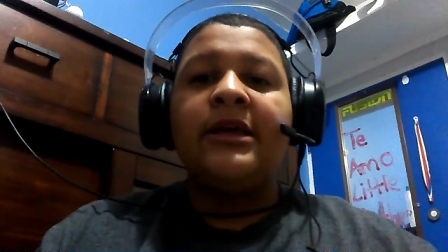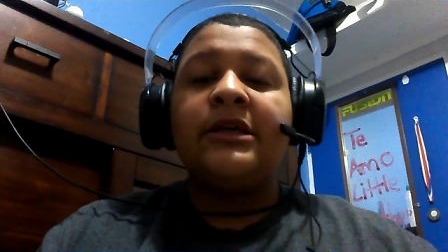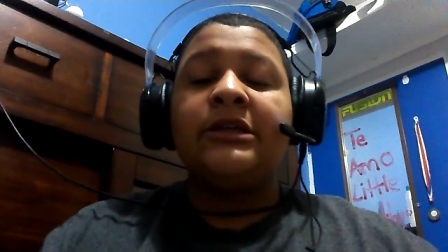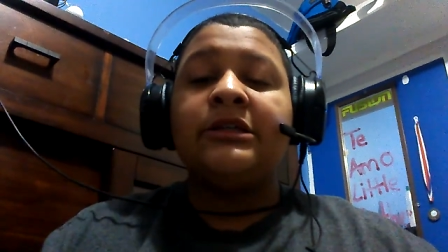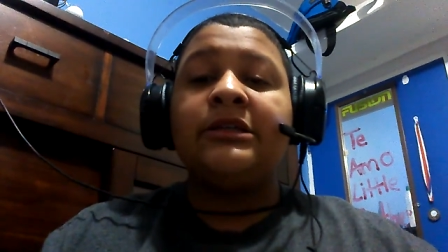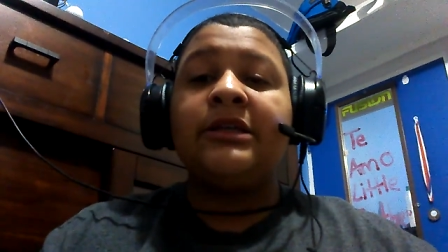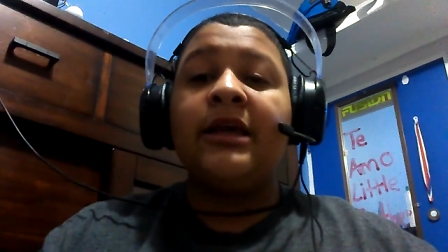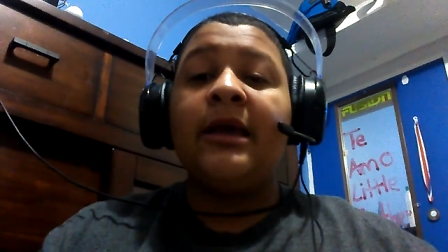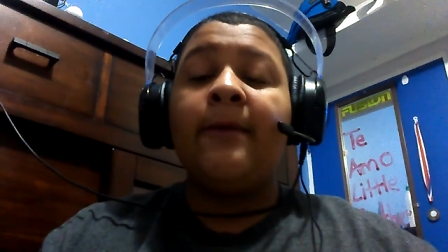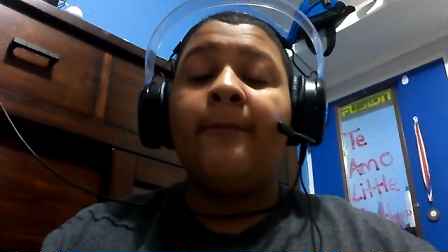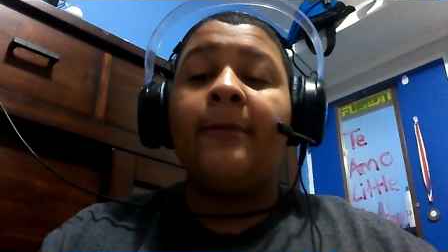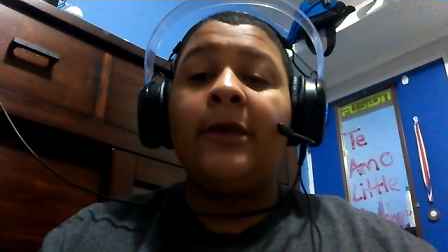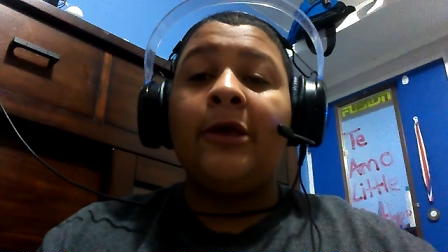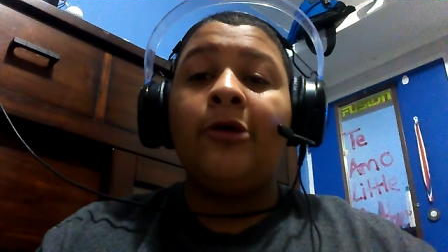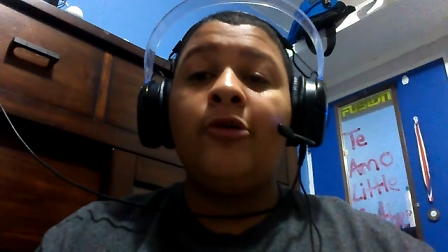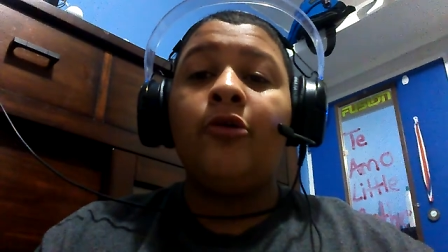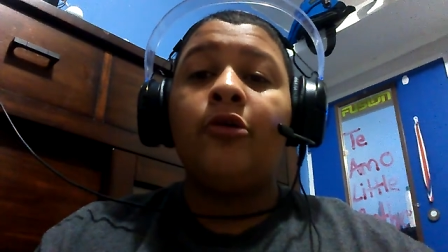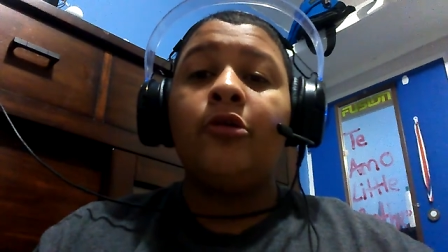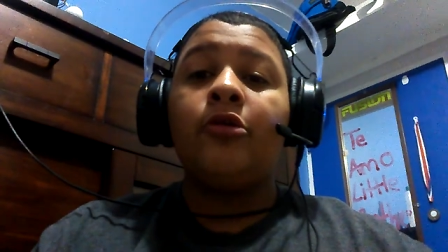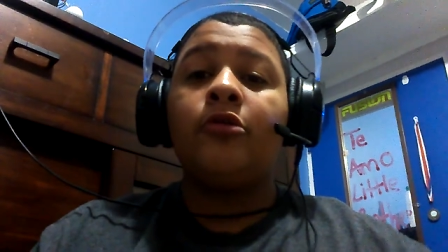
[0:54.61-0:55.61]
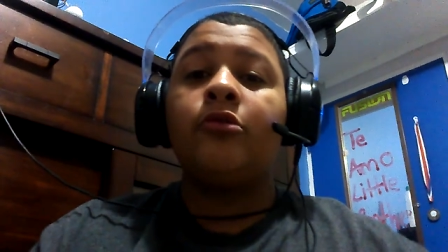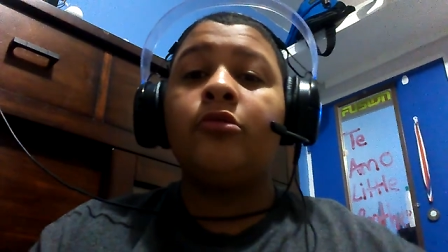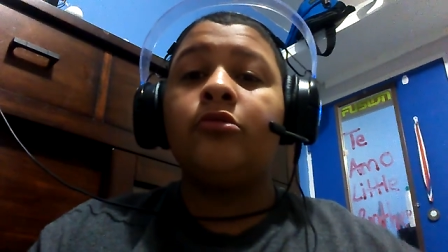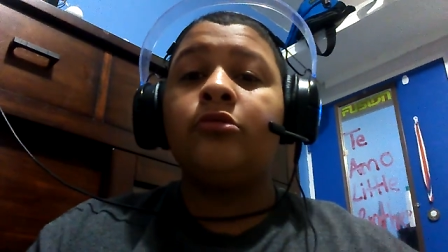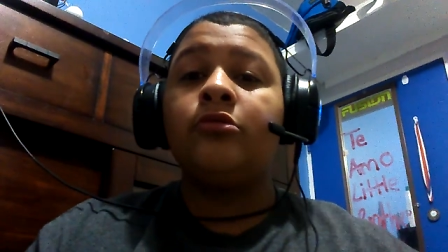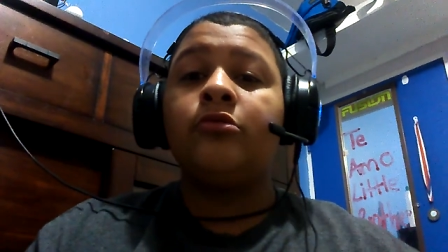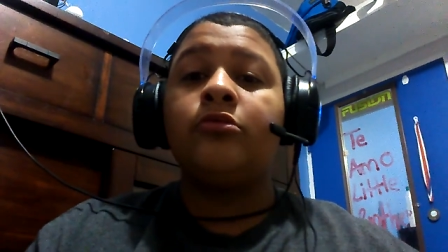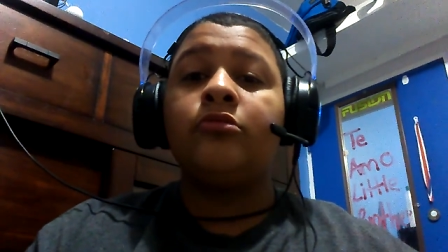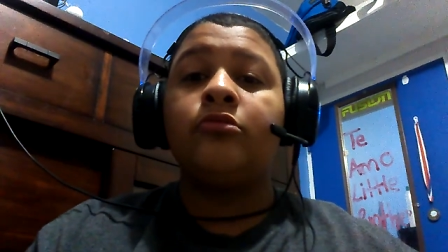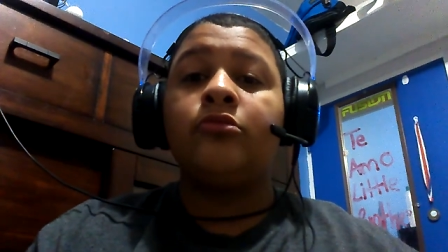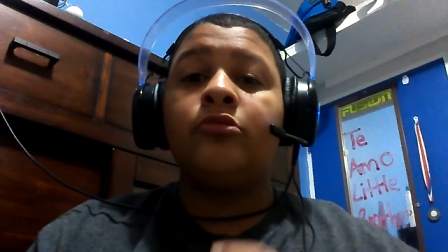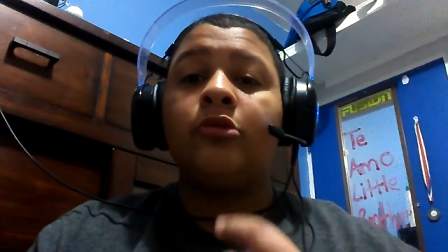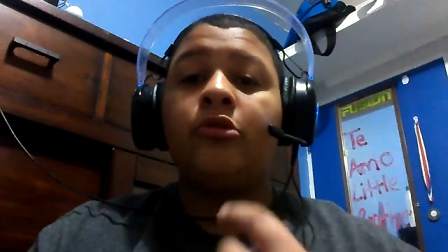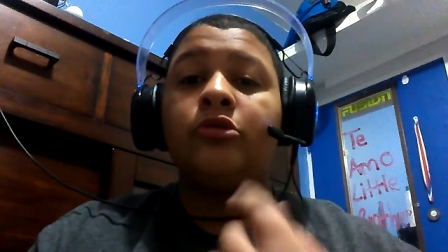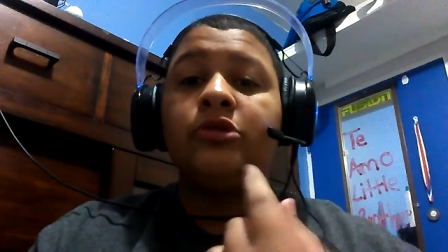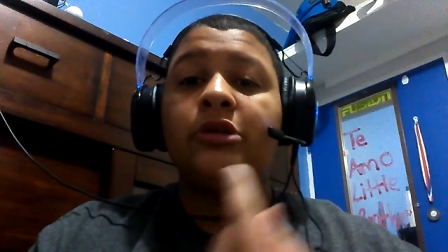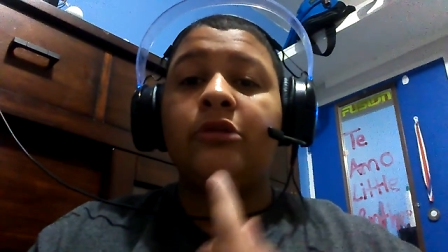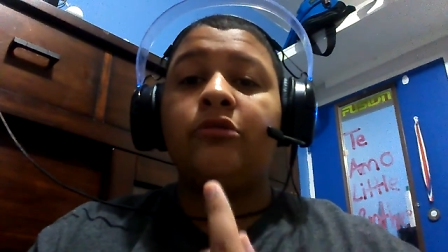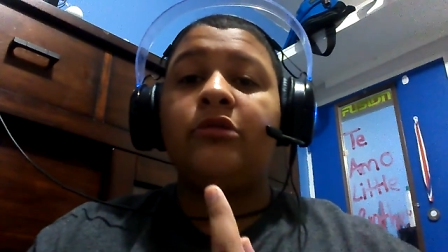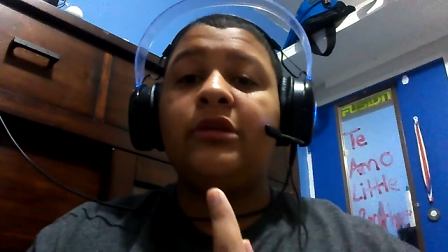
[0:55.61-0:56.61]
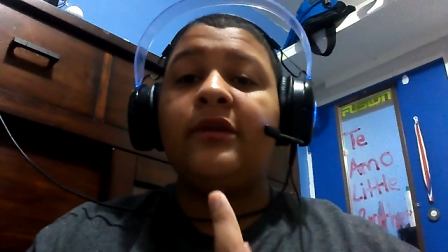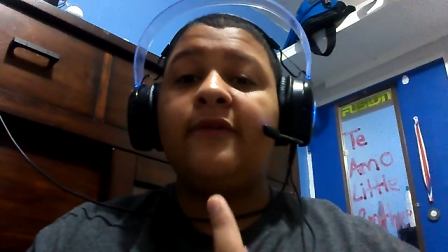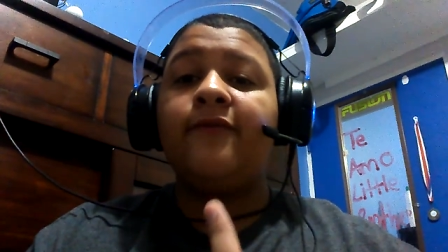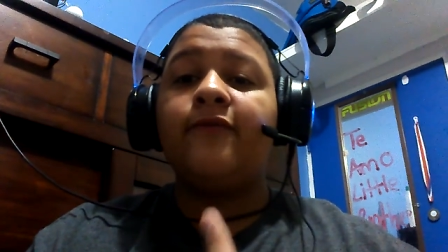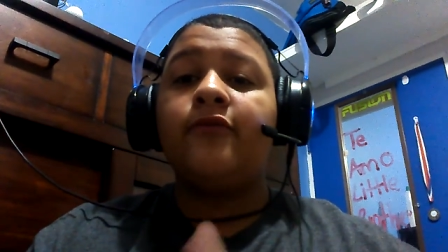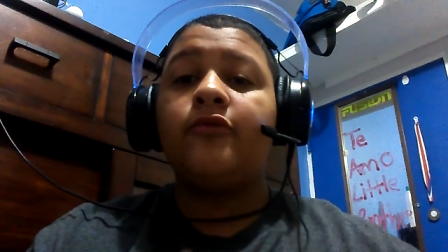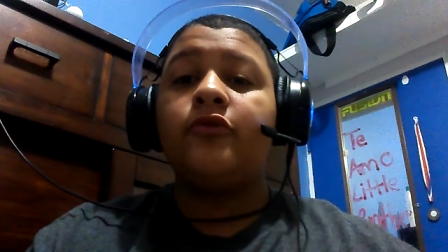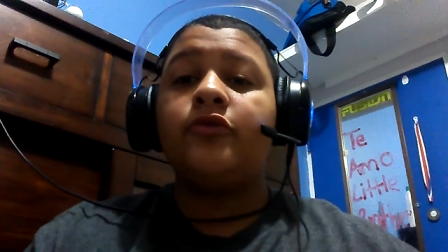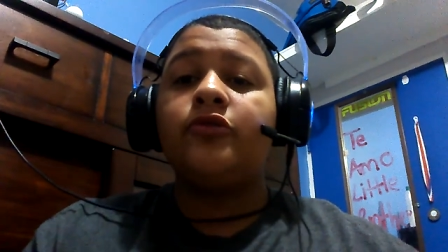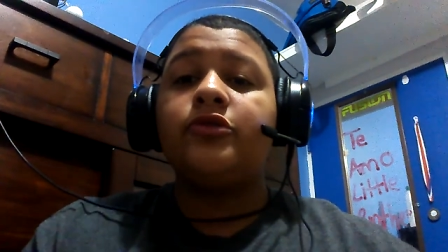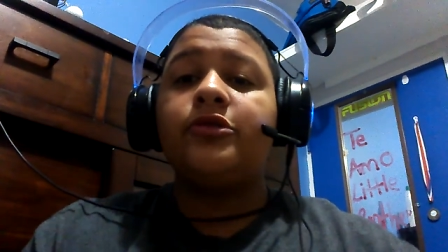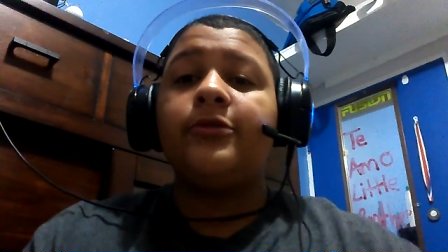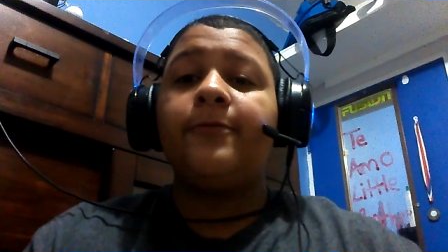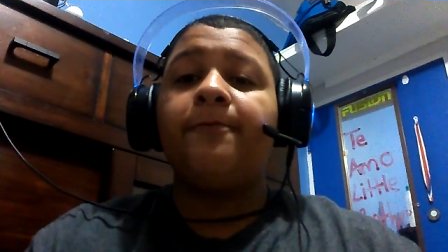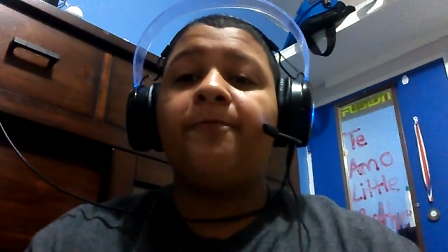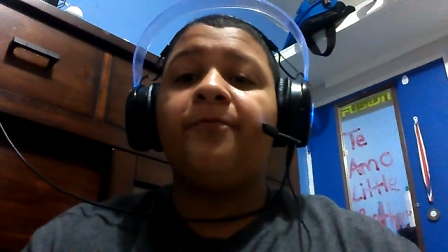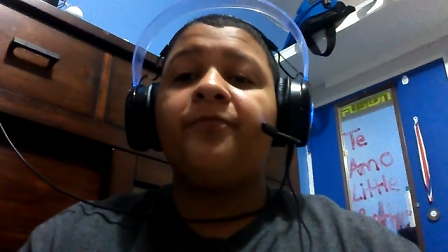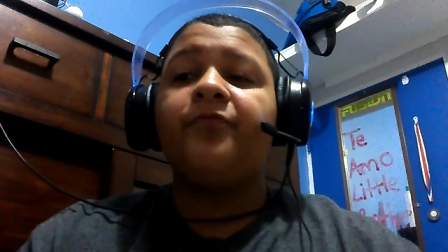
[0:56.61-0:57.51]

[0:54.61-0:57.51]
Sea mejor con los audífonos